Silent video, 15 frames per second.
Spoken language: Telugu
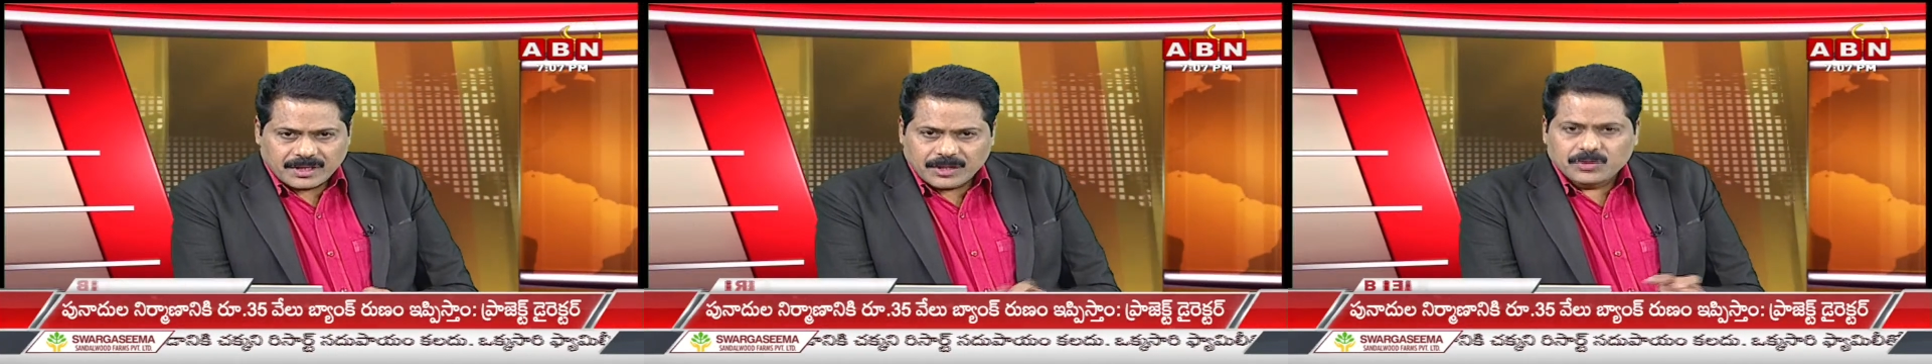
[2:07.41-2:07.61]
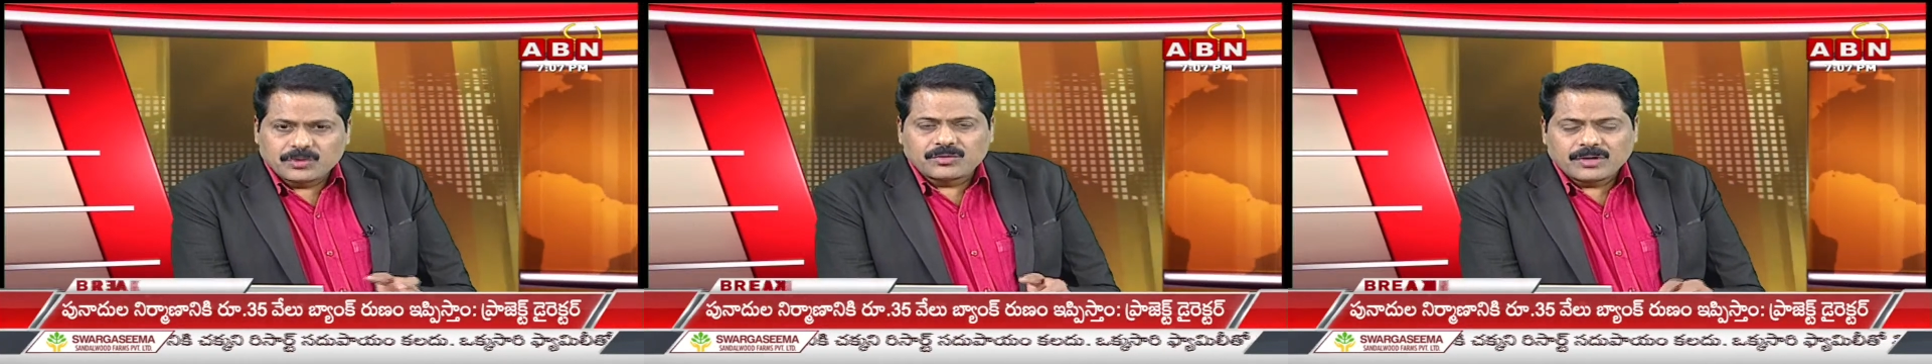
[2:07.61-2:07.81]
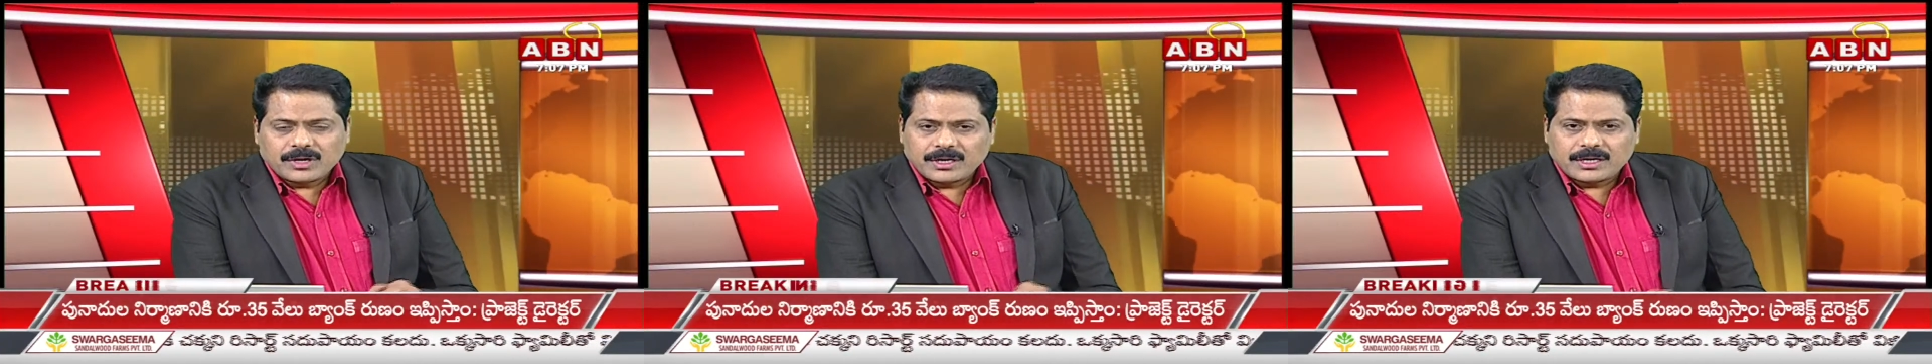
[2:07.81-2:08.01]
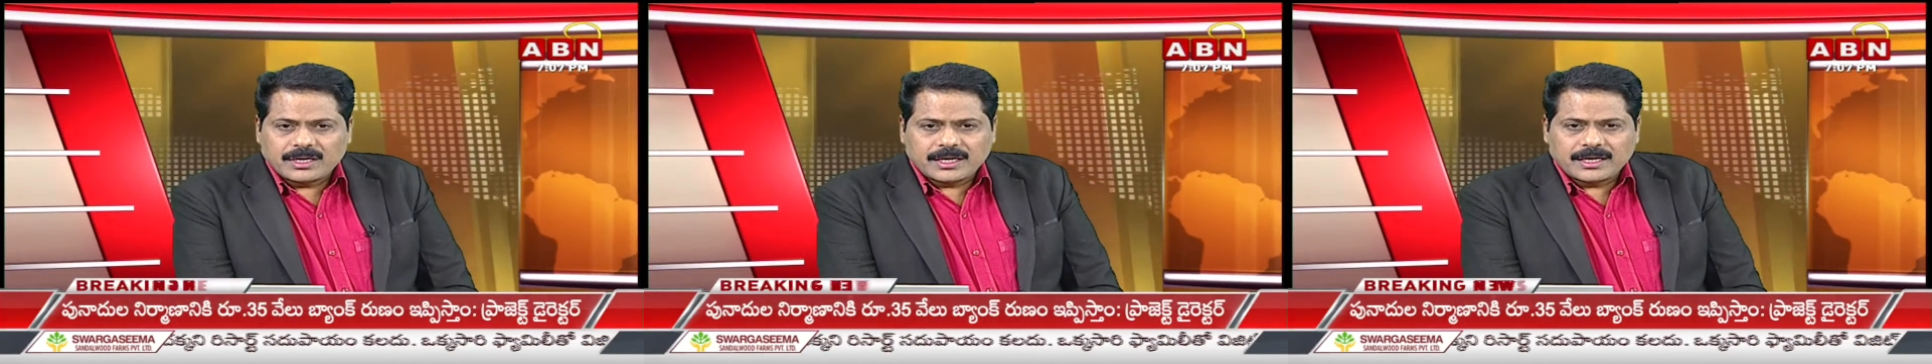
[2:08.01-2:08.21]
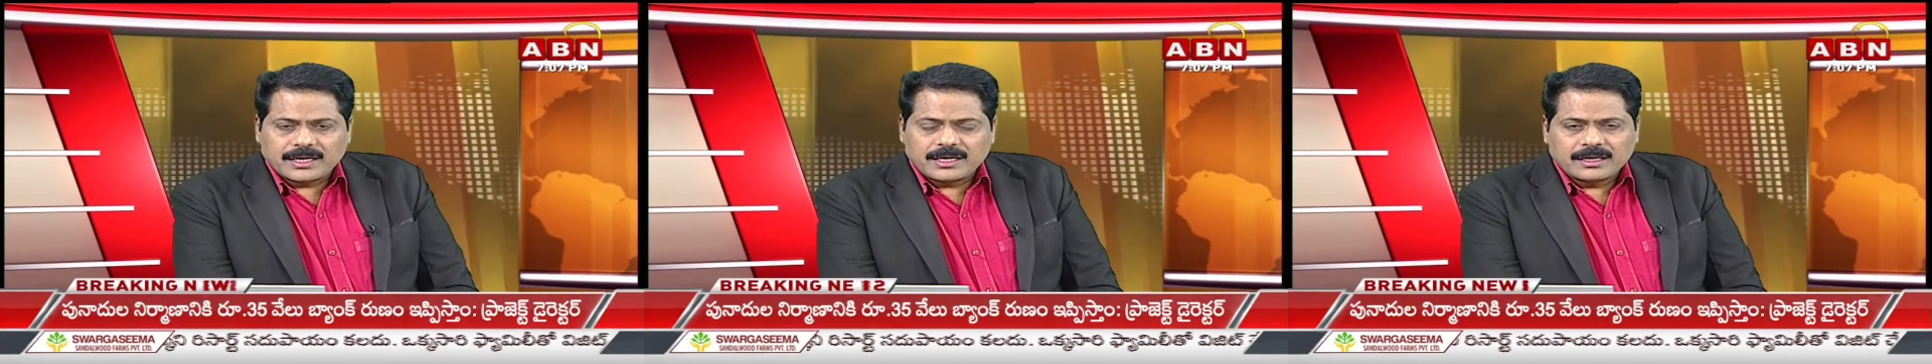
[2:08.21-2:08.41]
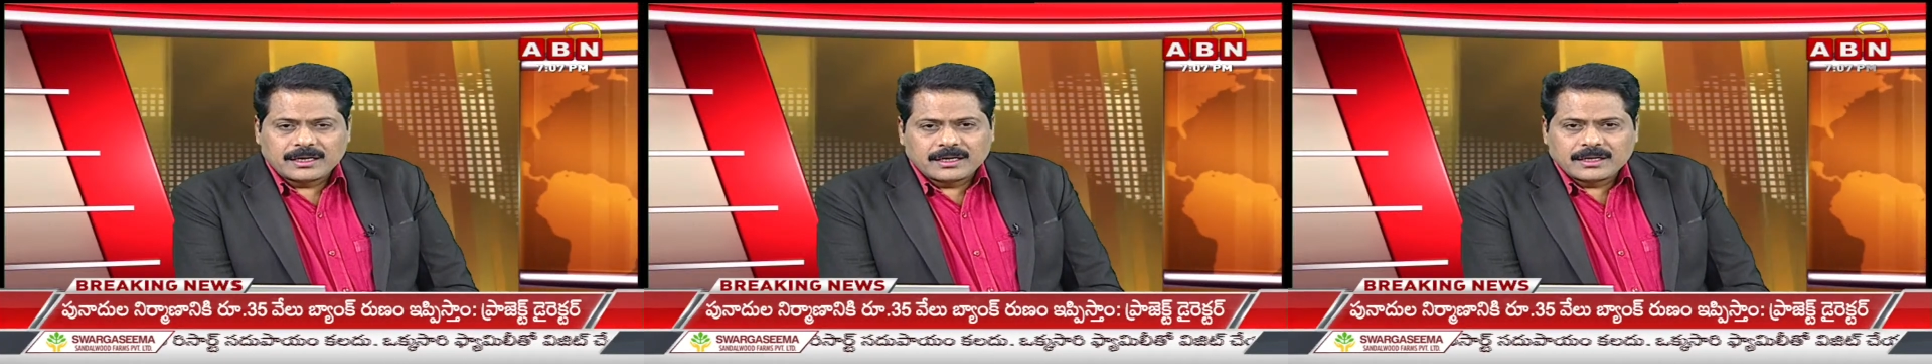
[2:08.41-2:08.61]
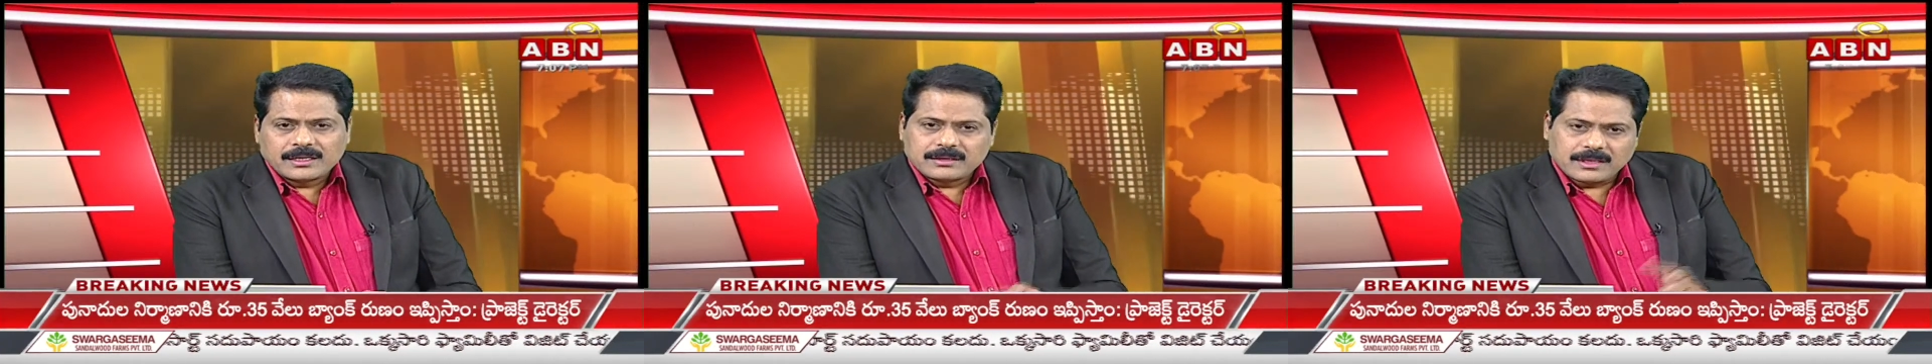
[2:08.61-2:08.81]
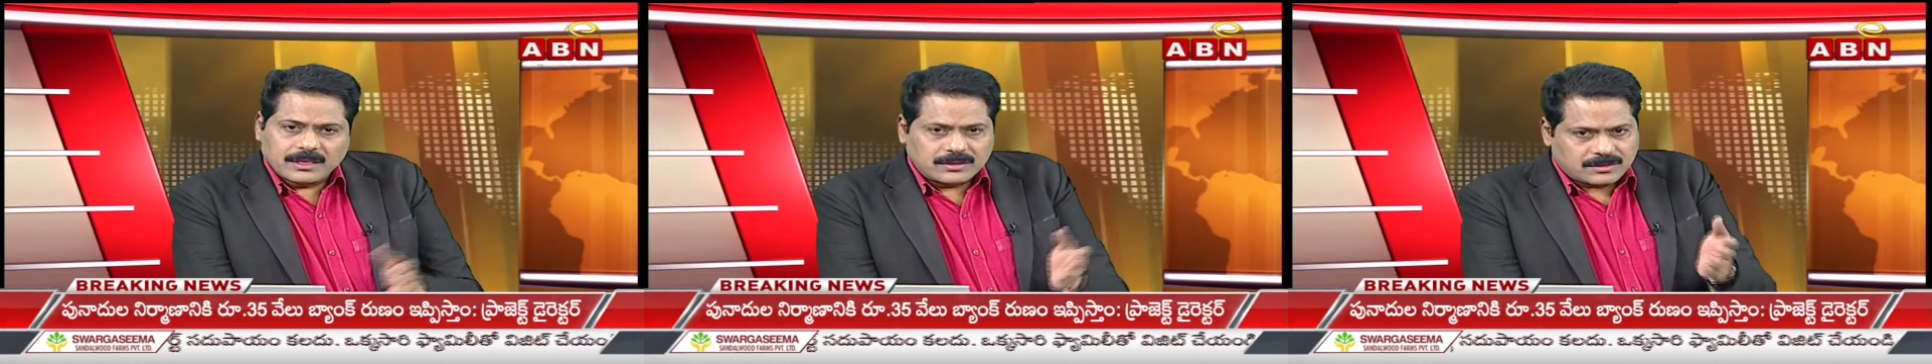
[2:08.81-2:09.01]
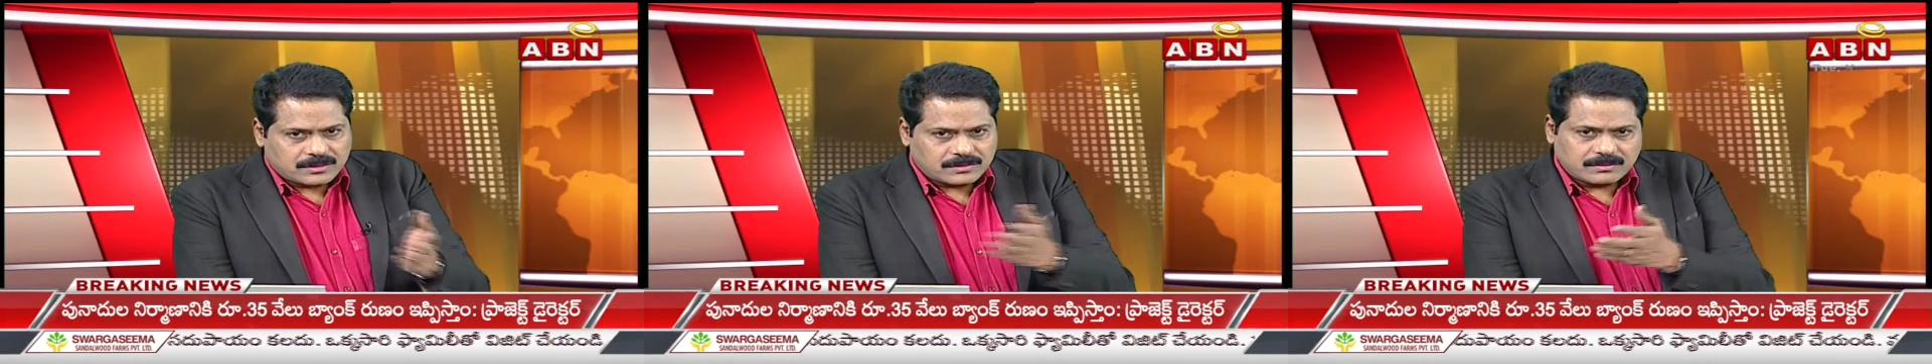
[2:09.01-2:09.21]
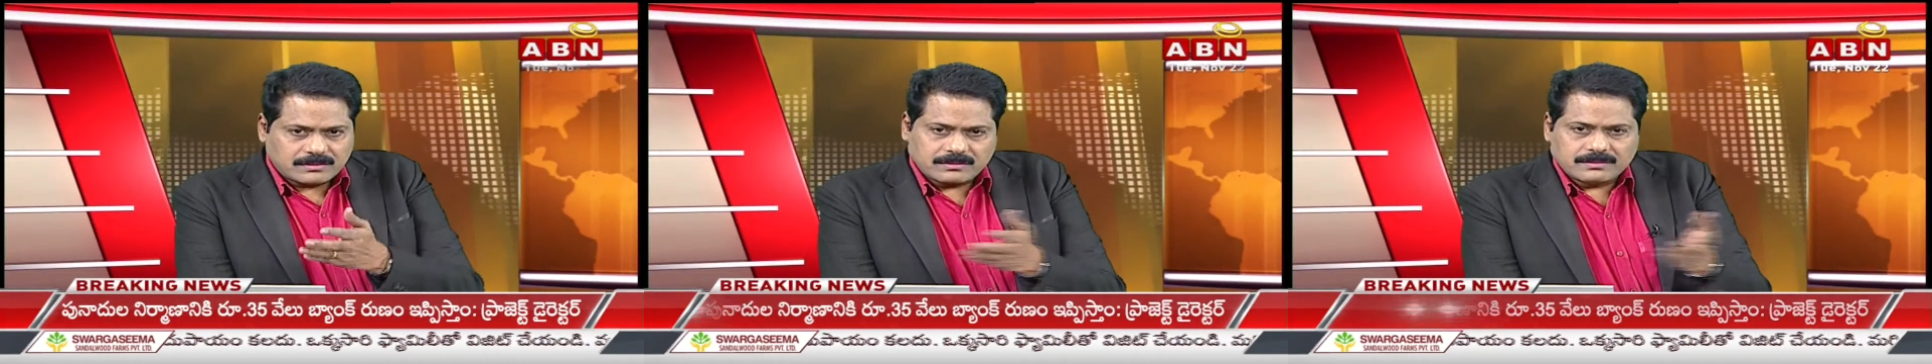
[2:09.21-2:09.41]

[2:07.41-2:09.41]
ఎందుకు అంటే తెలుసు